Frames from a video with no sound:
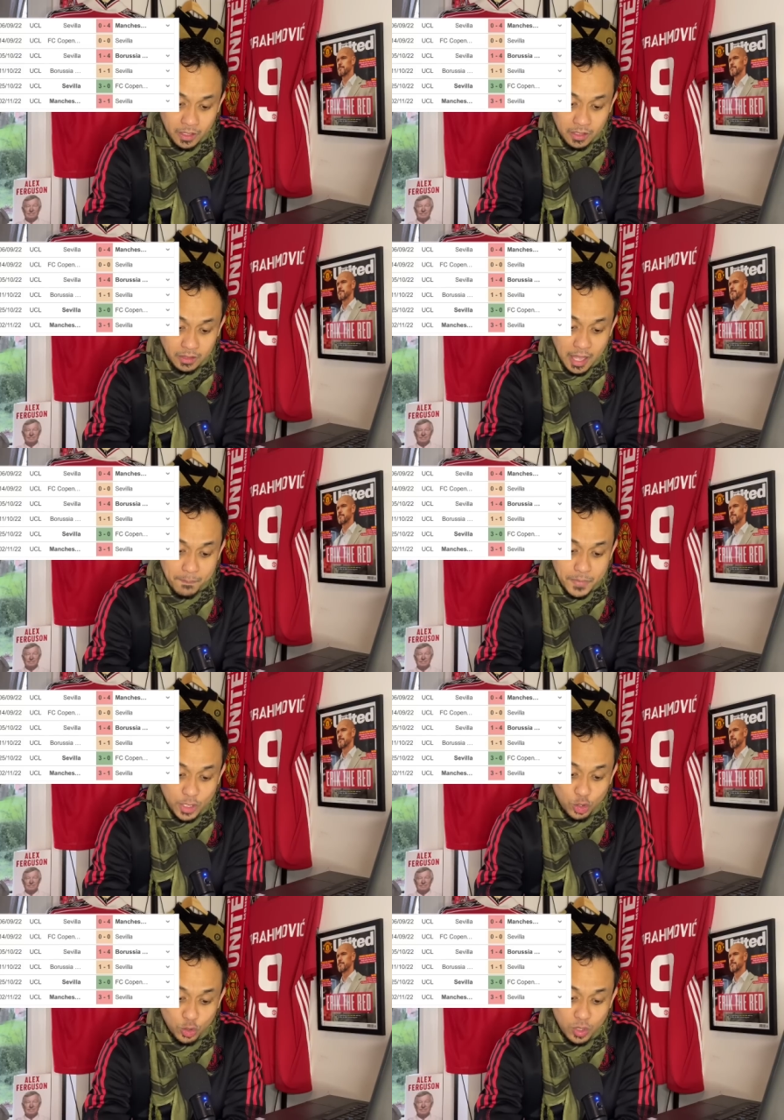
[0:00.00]

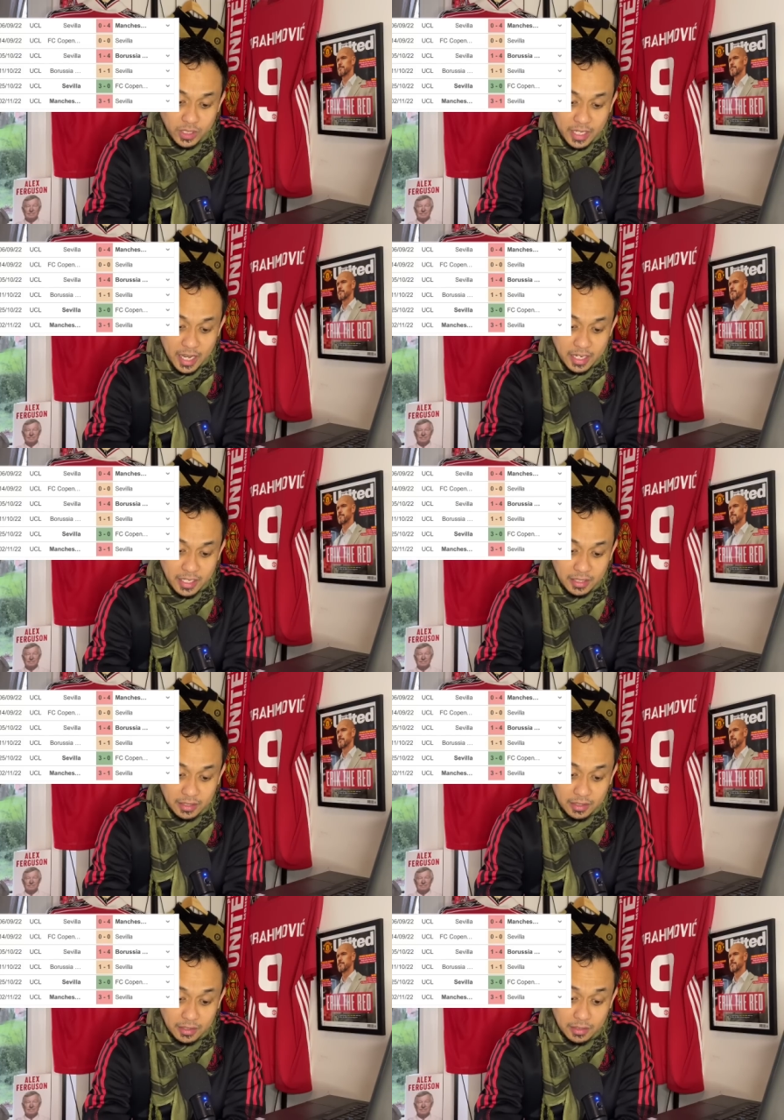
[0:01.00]
Tapi justru ketika di
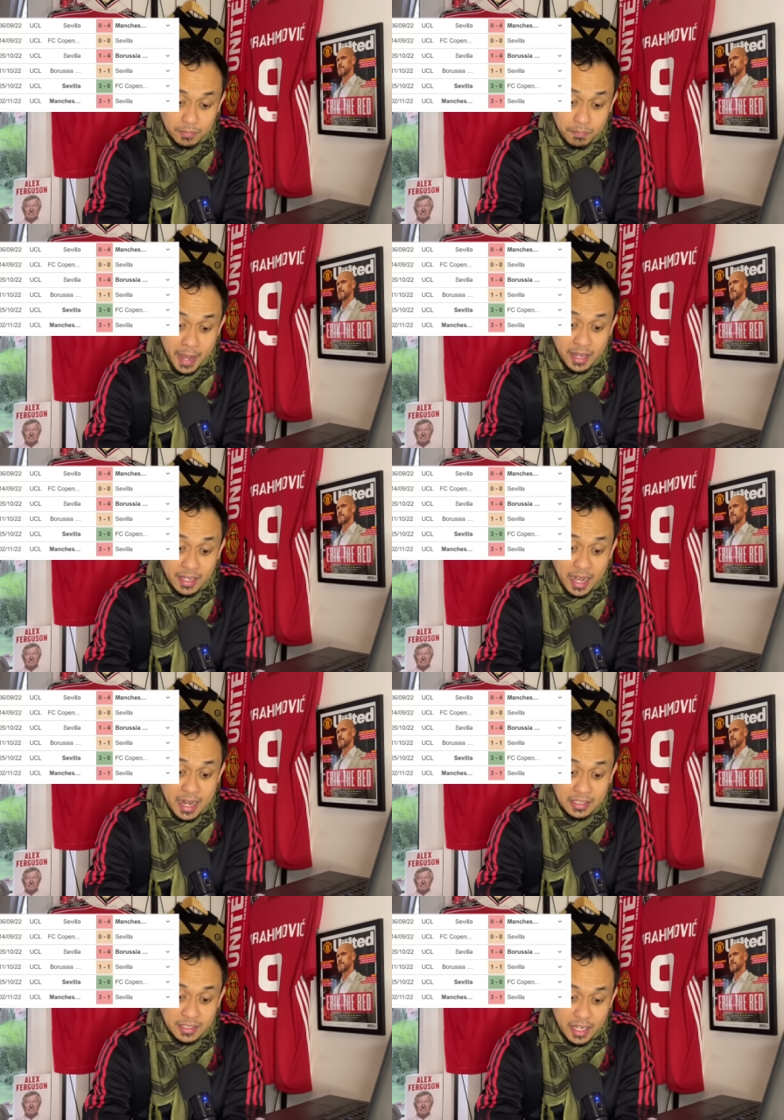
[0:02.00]
main di
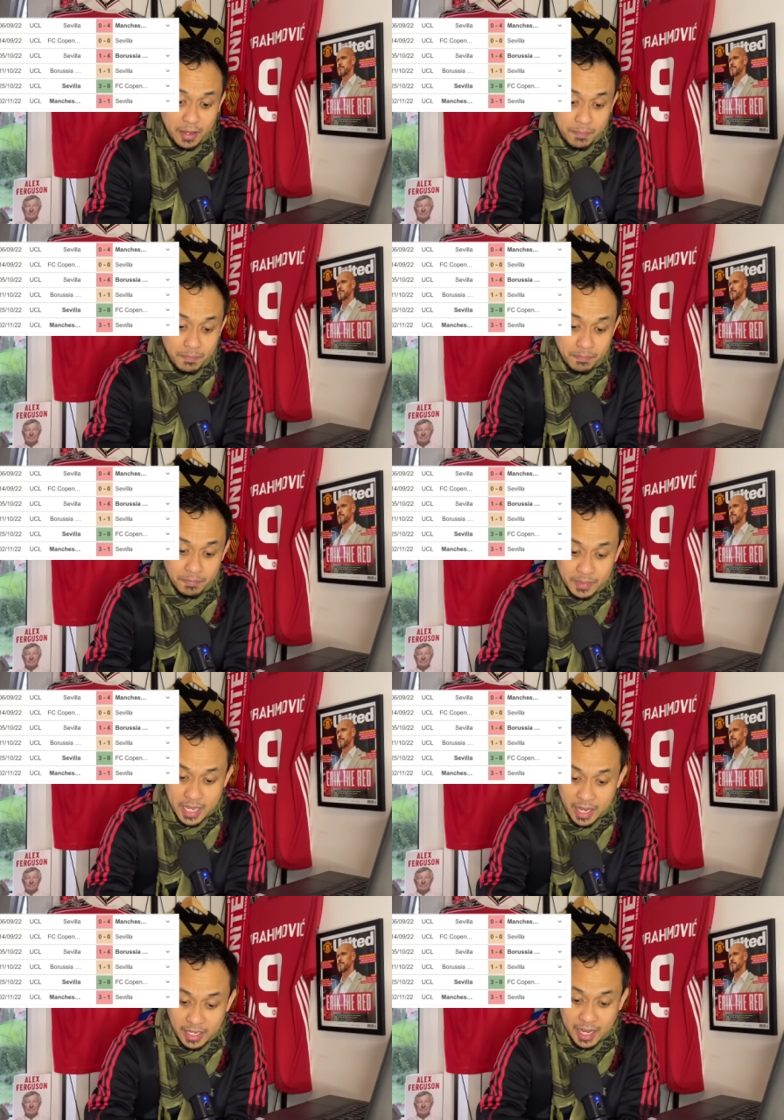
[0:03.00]
kandang sendiri
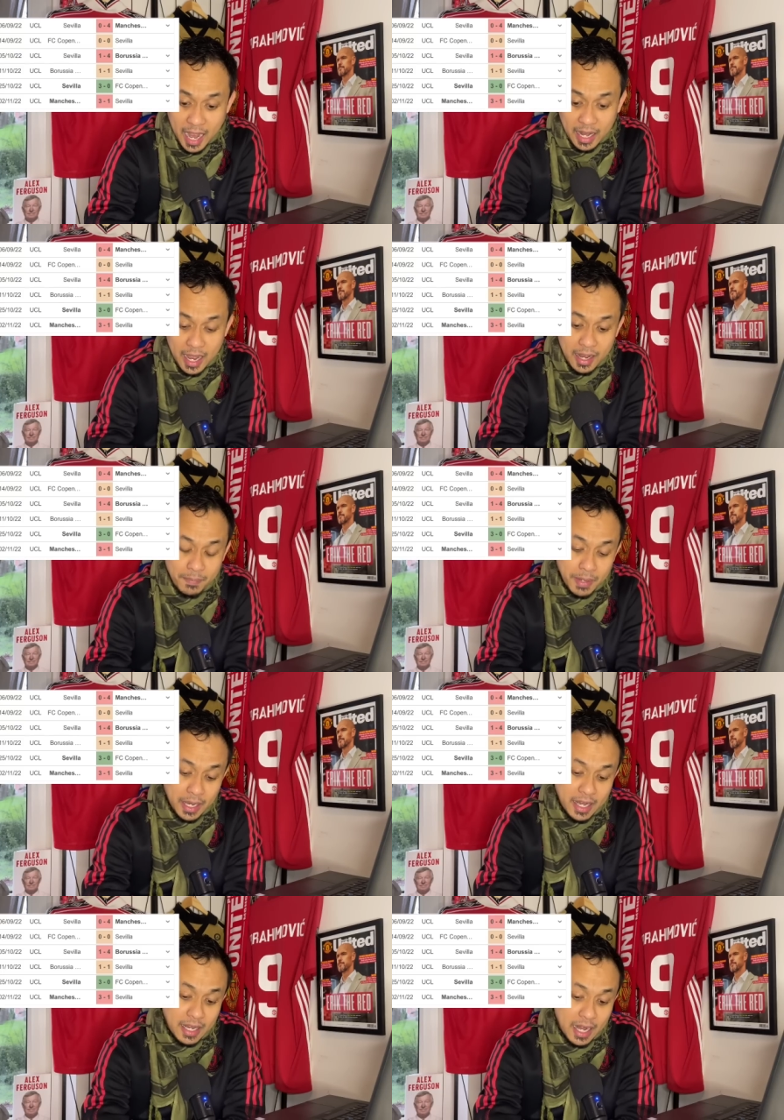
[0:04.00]
dia ini kalah,
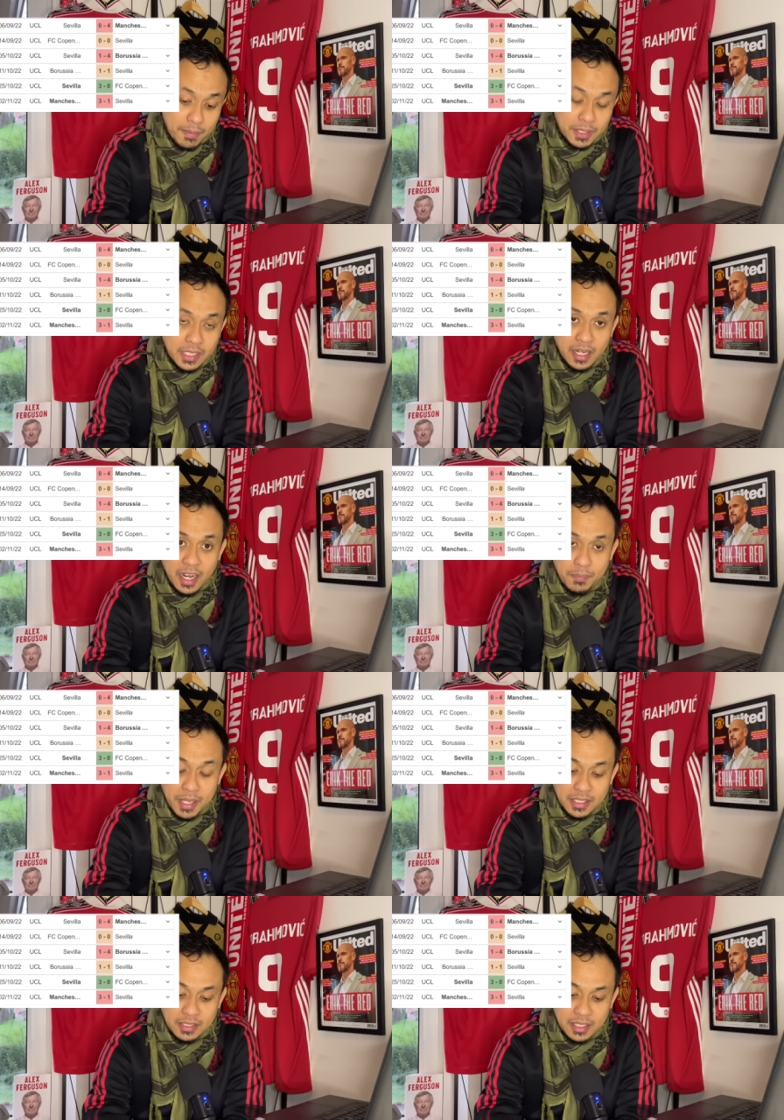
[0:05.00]
mereka ini kalah bersaing dengan
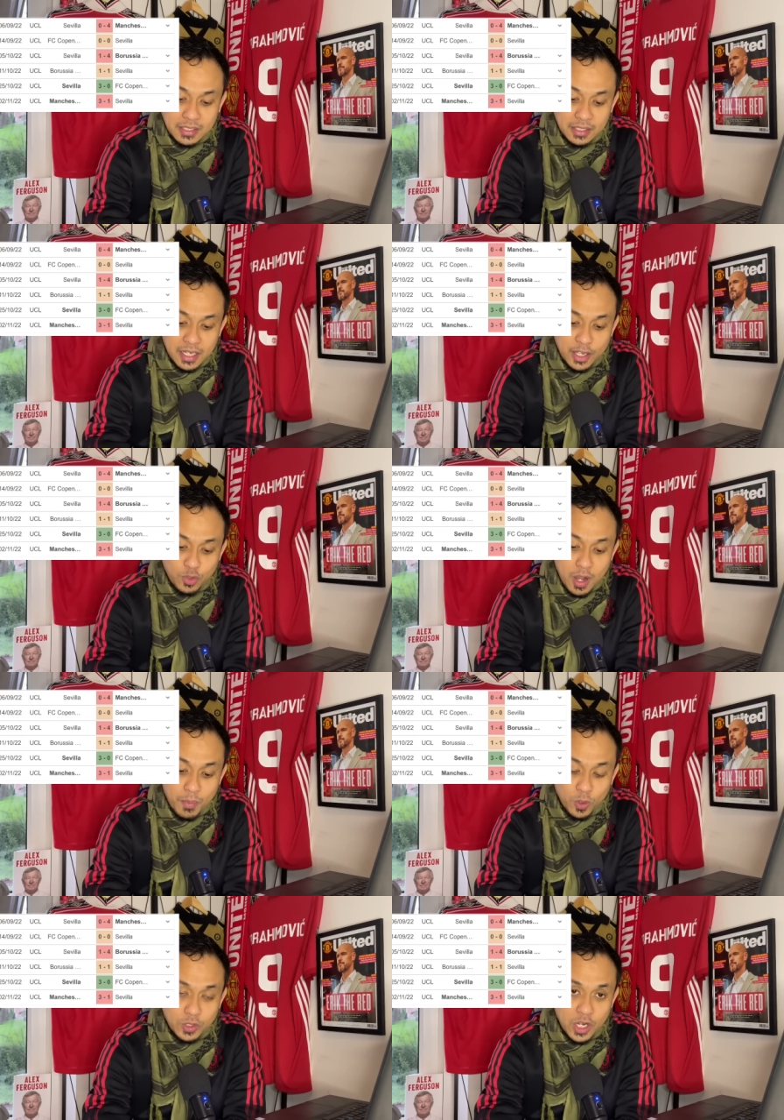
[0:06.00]
Manchester City dan juga
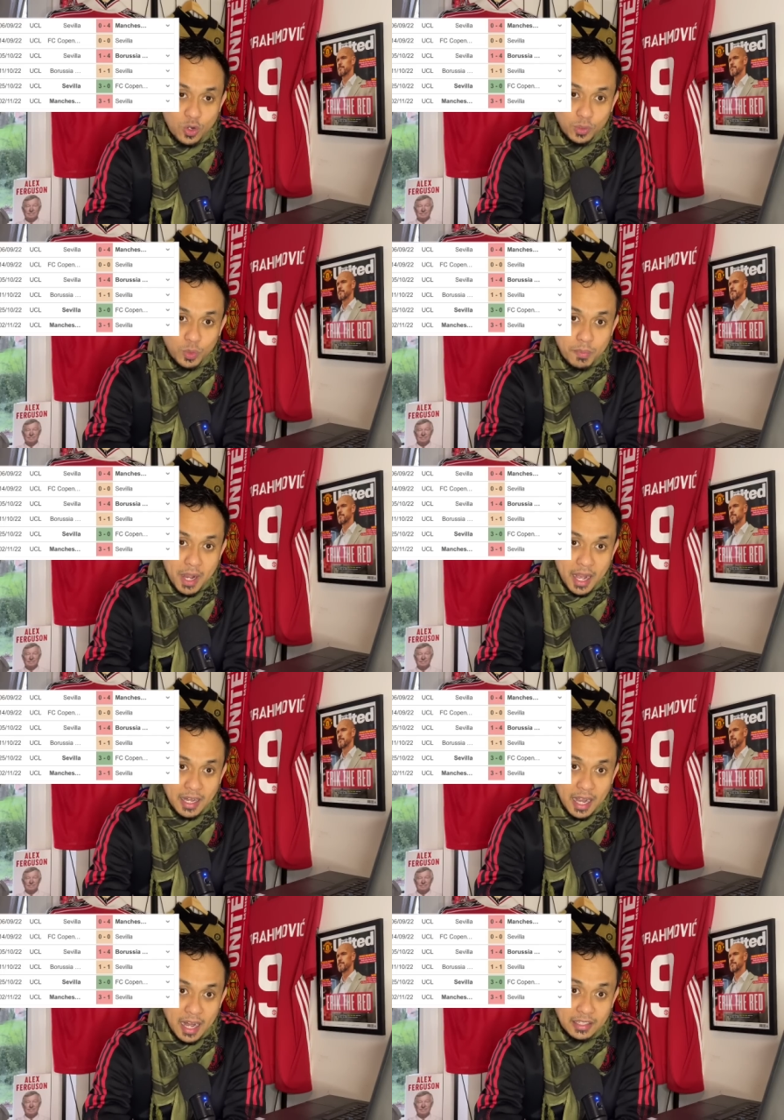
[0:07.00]
Borussia Dortmund
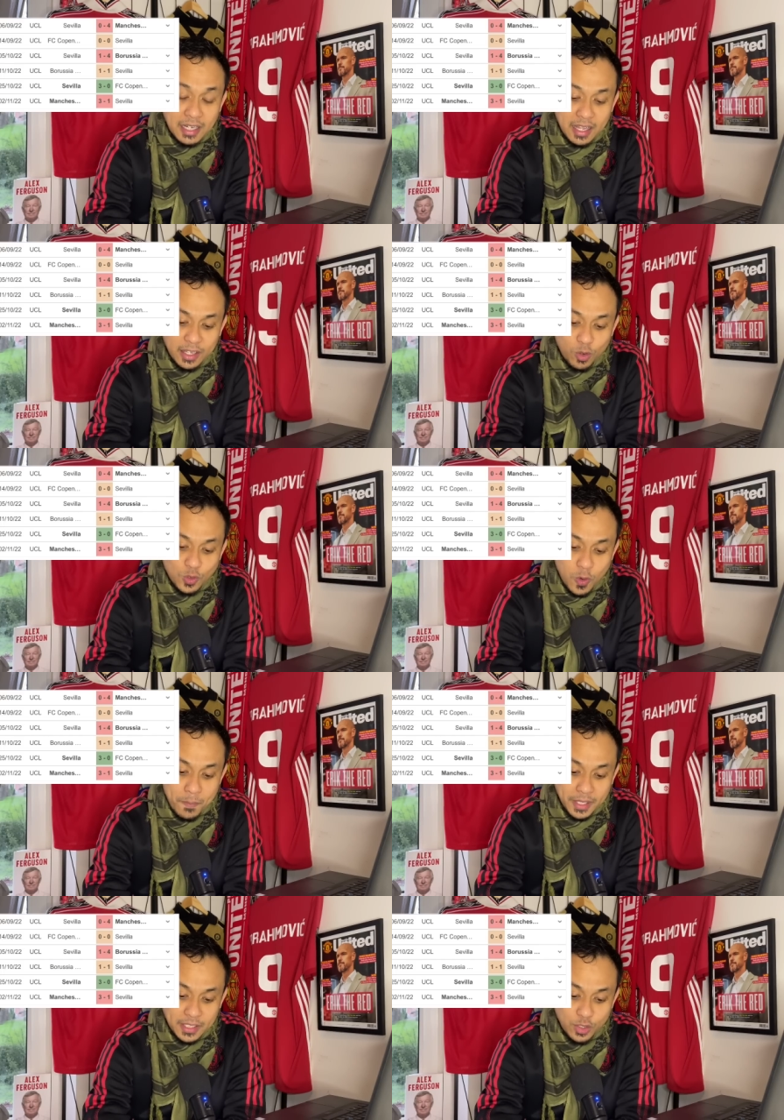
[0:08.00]
bahkan kalah telak ya
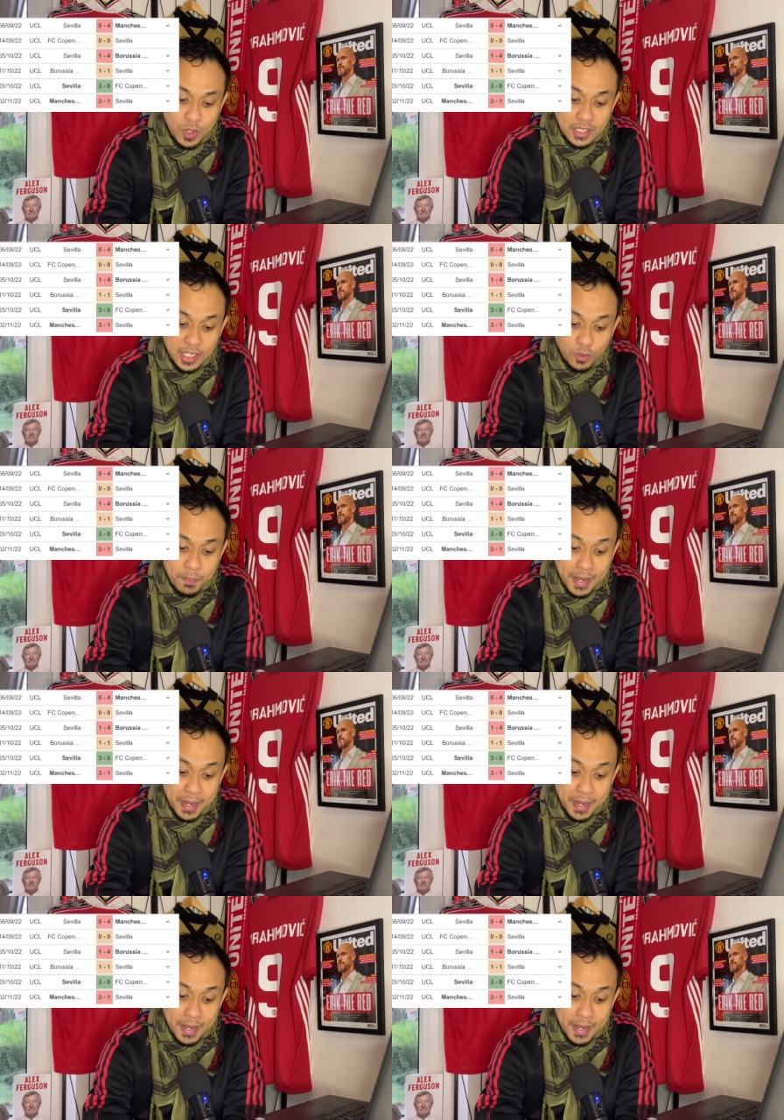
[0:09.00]
0-4 dan juga 1-4.